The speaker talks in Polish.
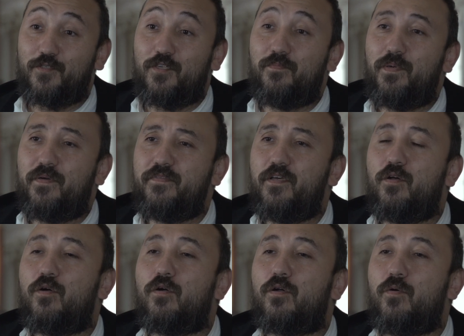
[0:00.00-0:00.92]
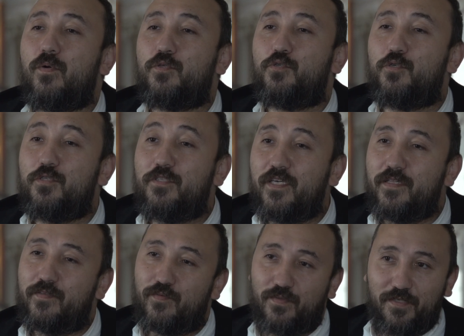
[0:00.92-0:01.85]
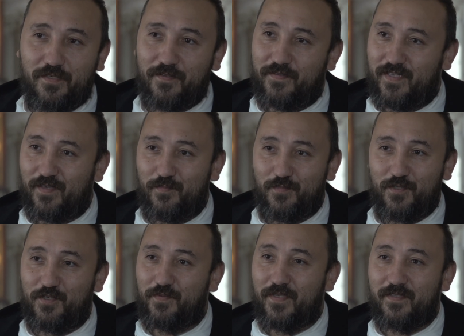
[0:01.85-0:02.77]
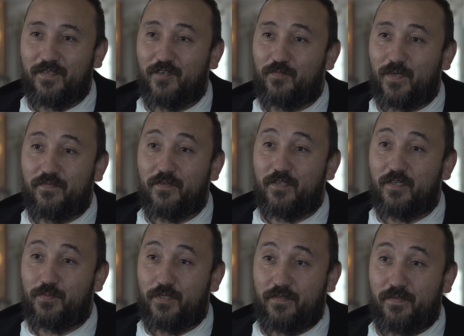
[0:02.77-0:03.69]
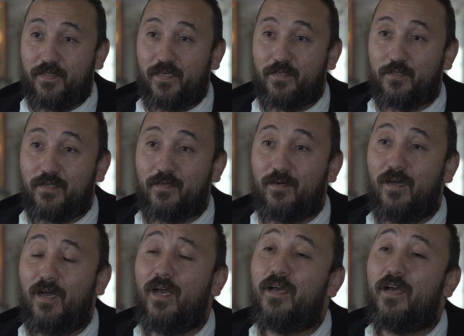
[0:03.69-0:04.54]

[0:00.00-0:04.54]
czyli pewnie o około 30 tysiącach mszy świętych odprawionych przez ojca Jerzego,